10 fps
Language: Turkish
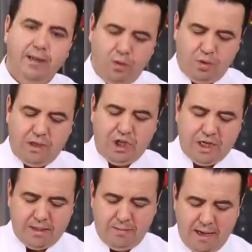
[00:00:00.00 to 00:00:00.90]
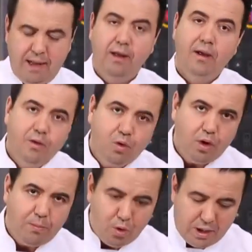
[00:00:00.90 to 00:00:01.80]
alın süzgeç yardımıyla.
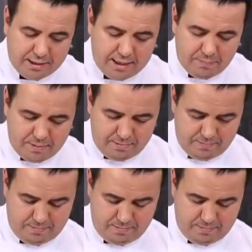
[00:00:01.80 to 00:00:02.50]
Sonra pürenizi yapın.